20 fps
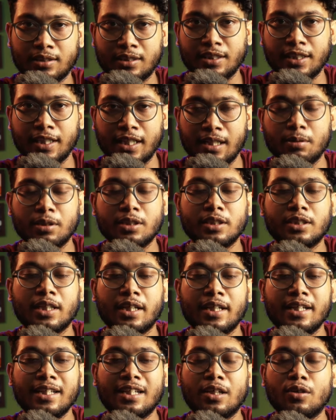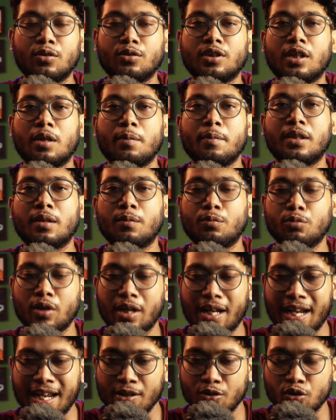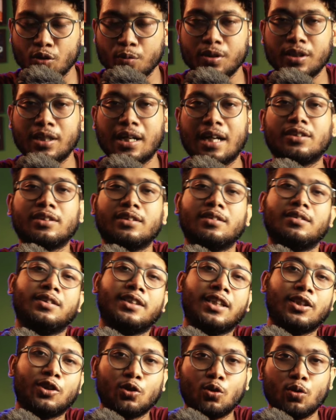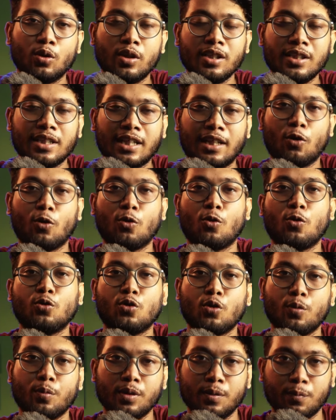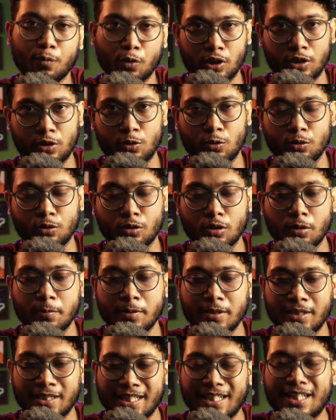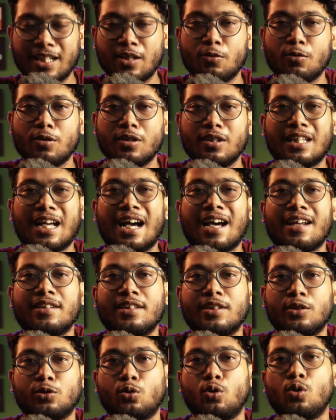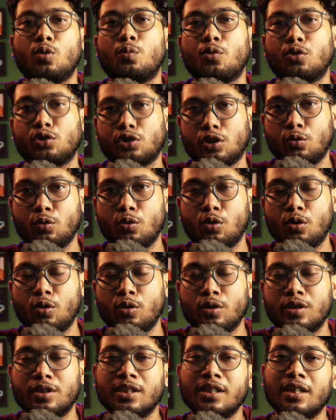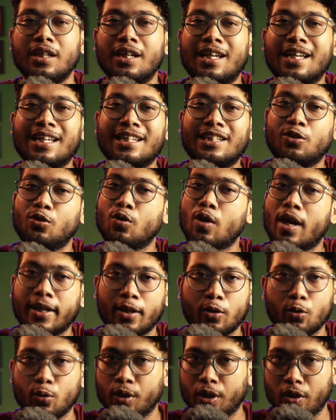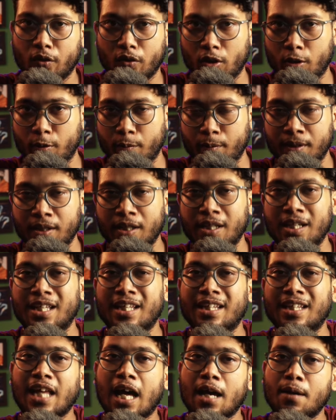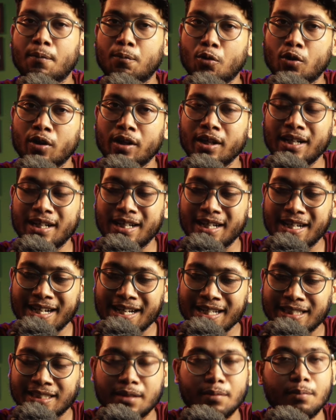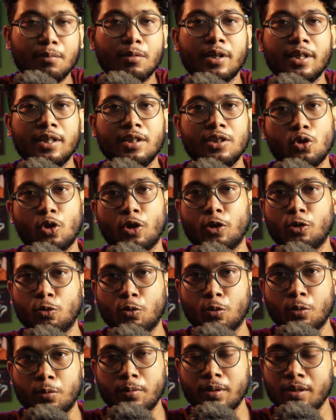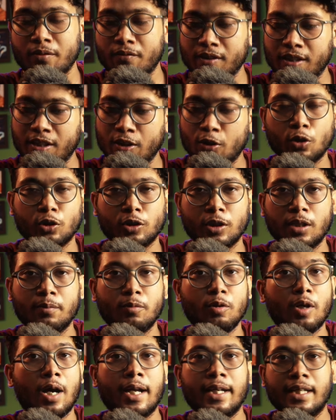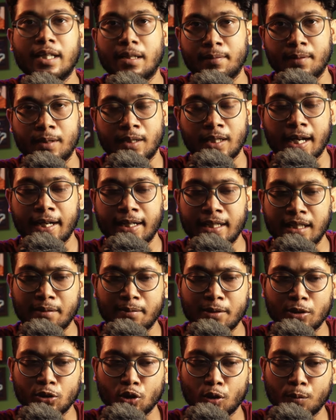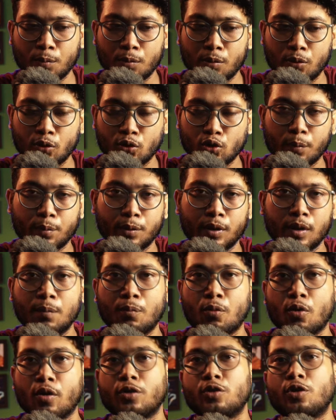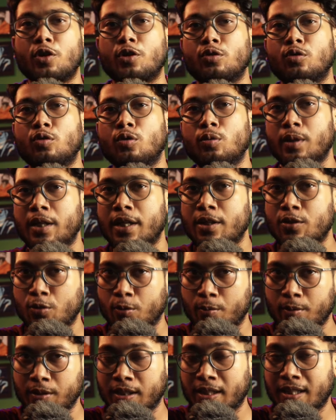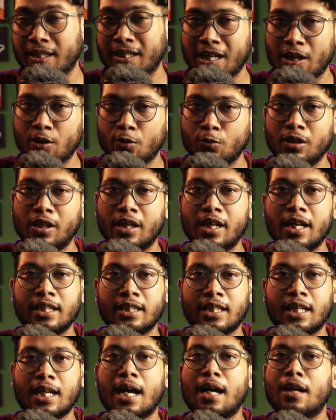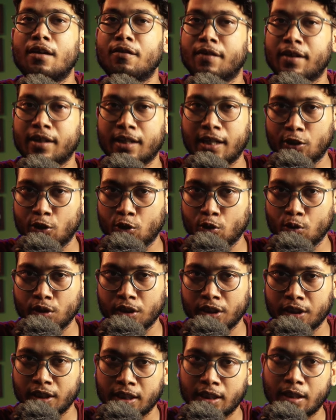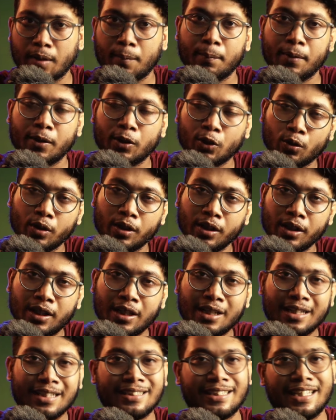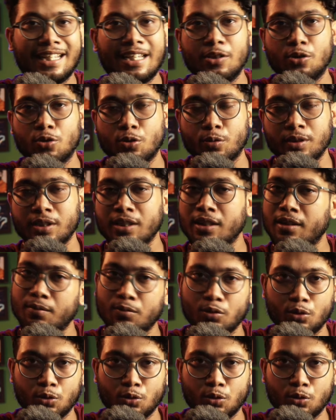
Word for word: সঞ্জীলা ভনসালি কারণ রণবীর কাপুর এই ছবির কাজ শেষ করেই তাকে অন্য ছবির প্রজেক্ট করতে হবে যে কারণে তার যে সোলো পোর্শনগুলো রয়েছে সেগুলো আগে করে নেওয়া হবে তারপরে ডিসেম্বরে জয়েন করবে ভিকি কৌশল এবং আলিয়া ভাট আলিয়া ভাট সম্ভবত সব থেকে পরে জয়েন করবে এই ছবিতে তার কারণ তার আলফার কাজ চলছে সেটা কমপ্লিট করে সে এই ছবিতে